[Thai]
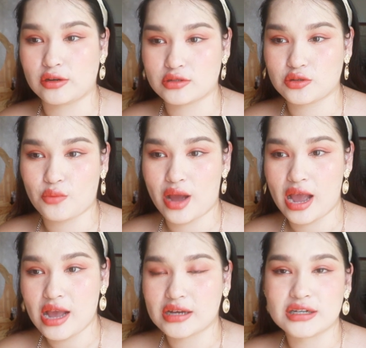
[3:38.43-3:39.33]
ขิงรู้สึกว่า
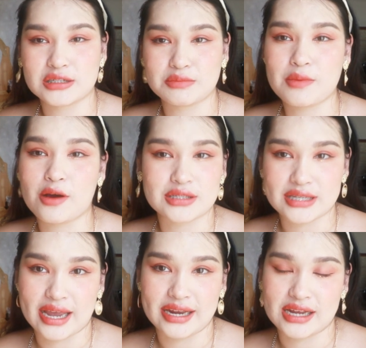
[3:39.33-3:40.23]
ฉันไม่พอ
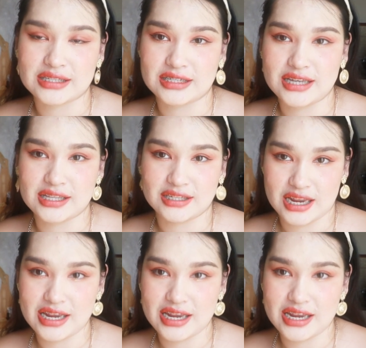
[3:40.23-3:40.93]
ใจฉันอยากจะได้